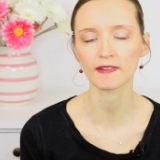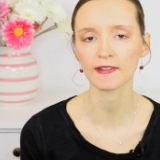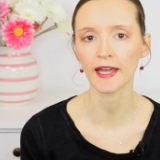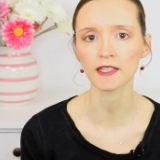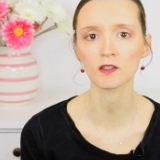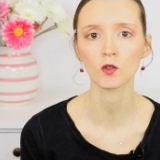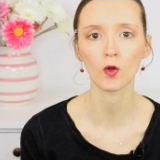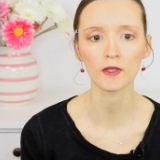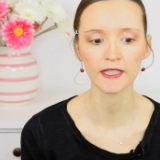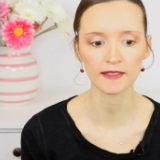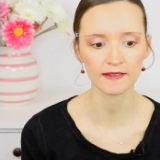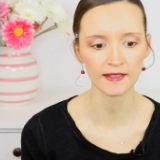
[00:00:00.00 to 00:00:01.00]
zeigt
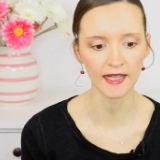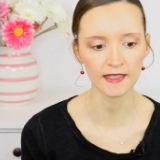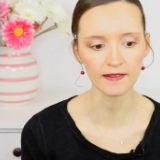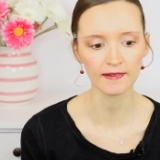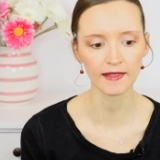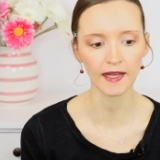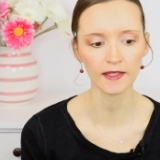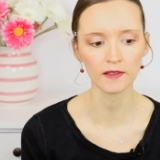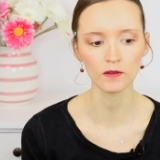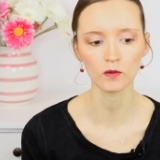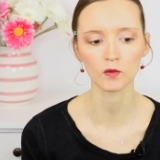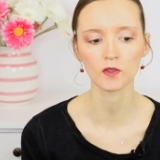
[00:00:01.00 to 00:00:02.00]
neue Trends
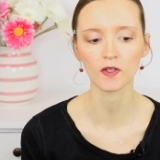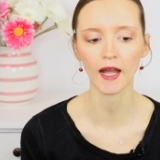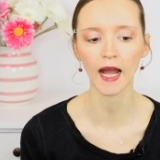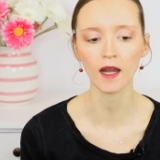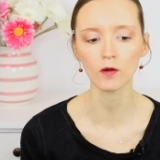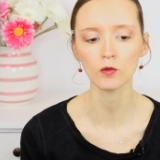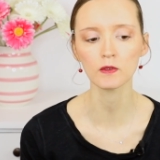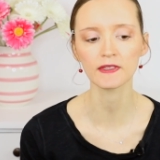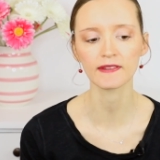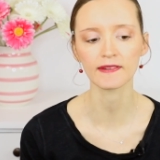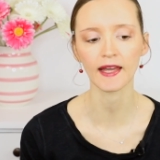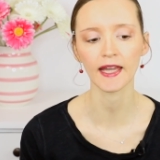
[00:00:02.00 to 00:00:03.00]
an und Rahu
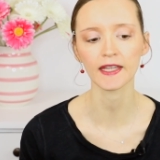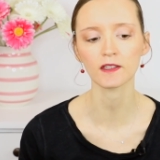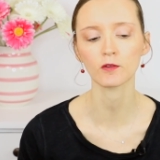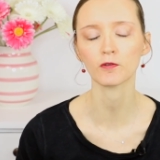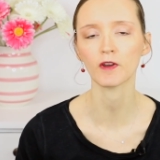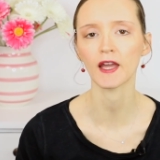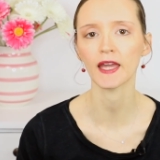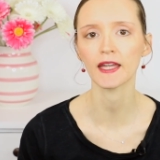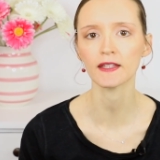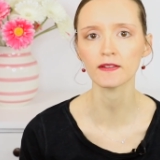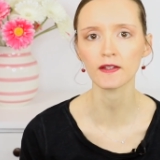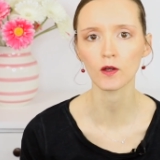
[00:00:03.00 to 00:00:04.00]
zeigt
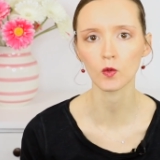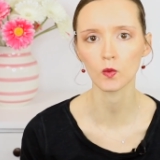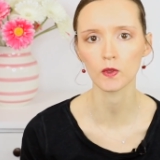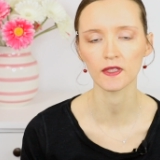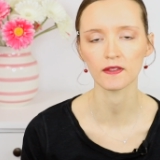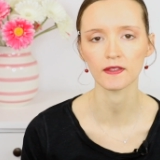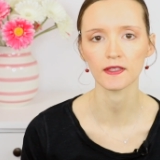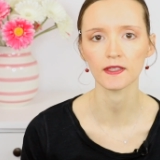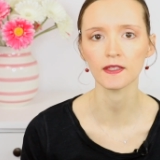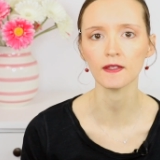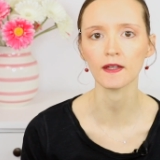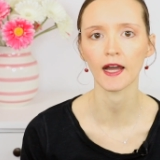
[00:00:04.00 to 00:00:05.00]
Veränderungen
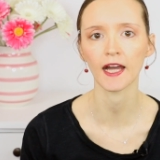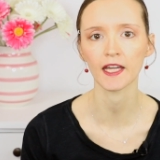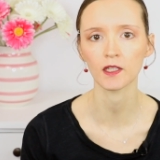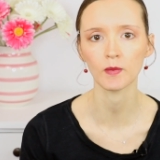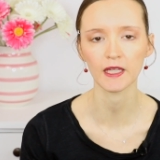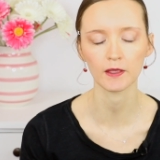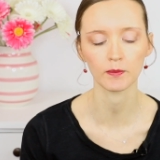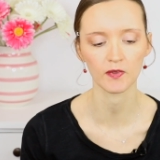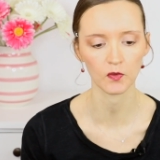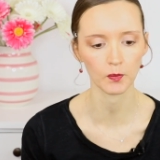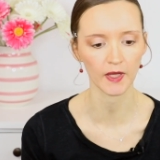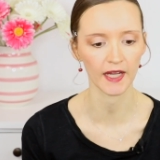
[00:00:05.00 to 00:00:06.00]
in einem
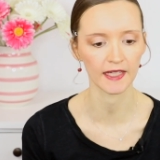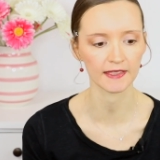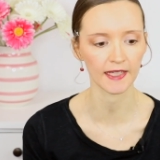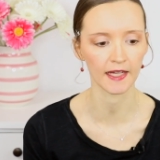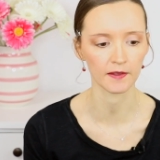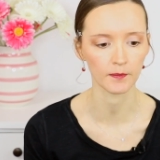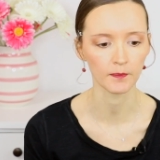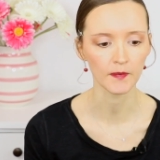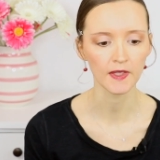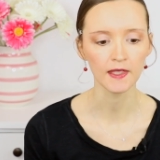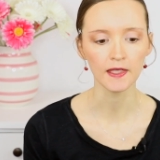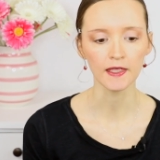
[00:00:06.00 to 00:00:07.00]
Lebensbereich an.
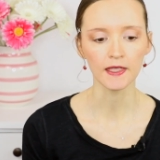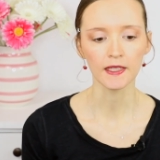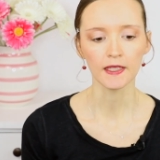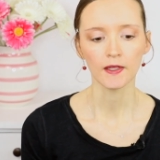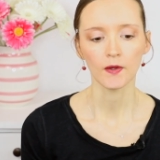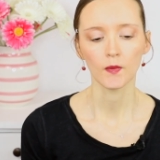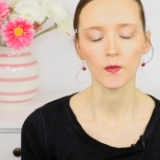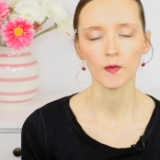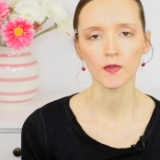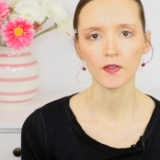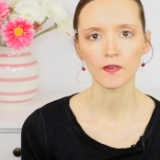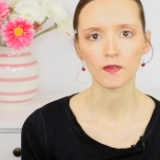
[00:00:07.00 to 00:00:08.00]

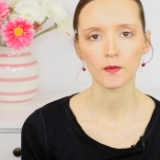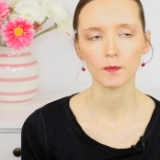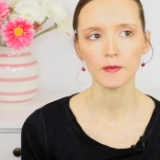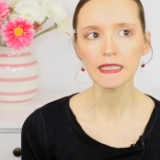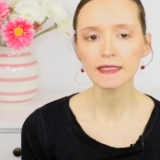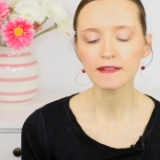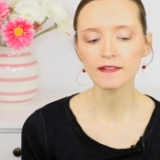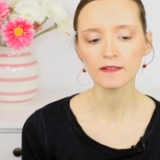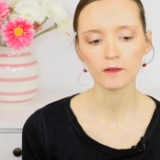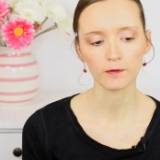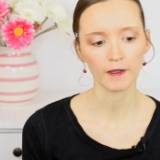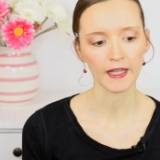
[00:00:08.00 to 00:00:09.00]
Und mit
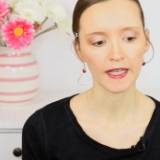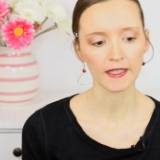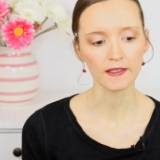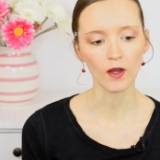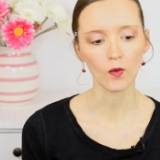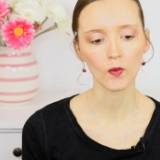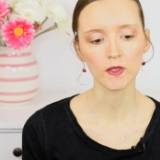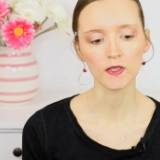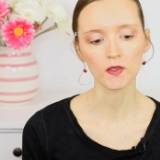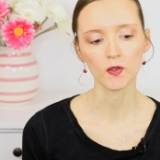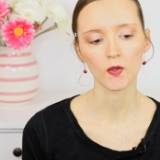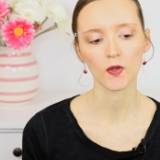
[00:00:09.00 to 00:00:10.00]
diesen
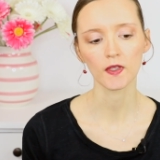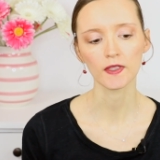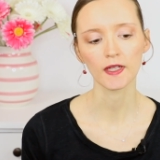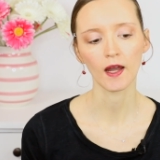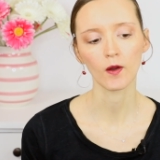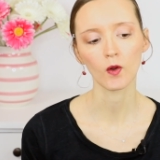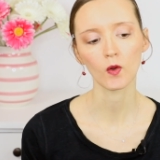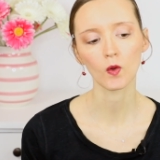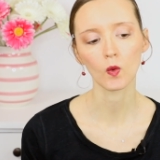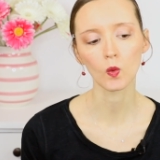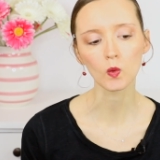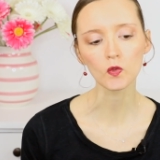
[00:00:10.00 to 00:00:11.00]
Veränderungen können auch
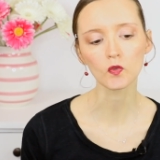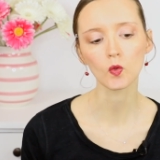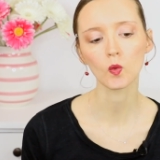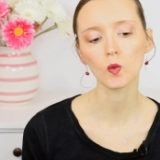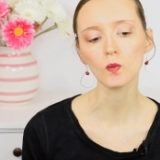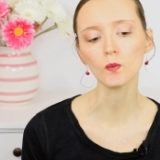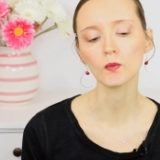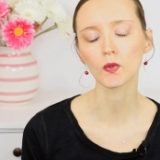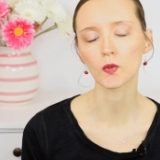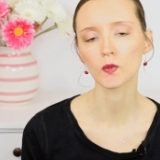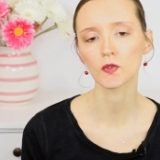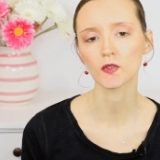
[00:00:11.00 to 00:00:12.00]
große
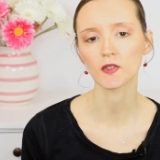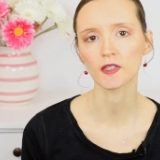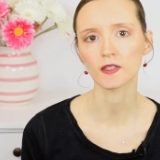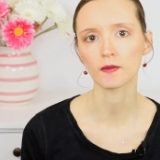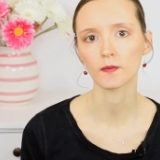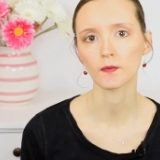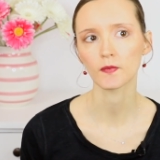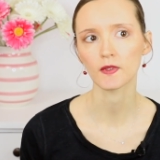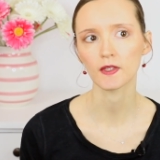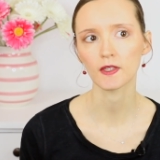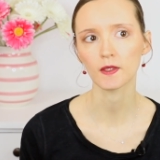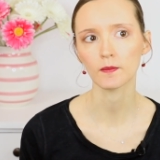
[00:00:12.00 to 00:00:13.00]
Umbrüche
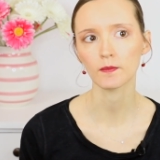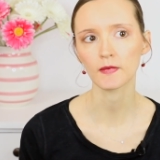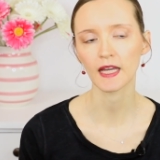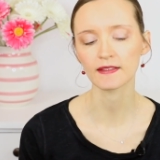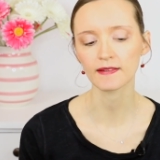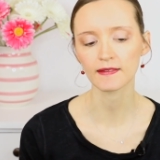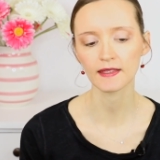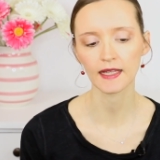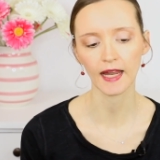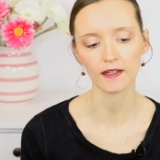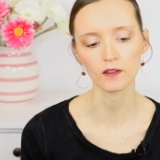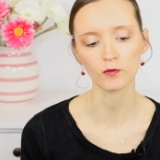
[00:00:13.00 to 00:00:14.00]
im ganzen
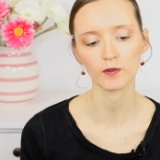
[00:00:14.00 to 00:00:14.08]
Land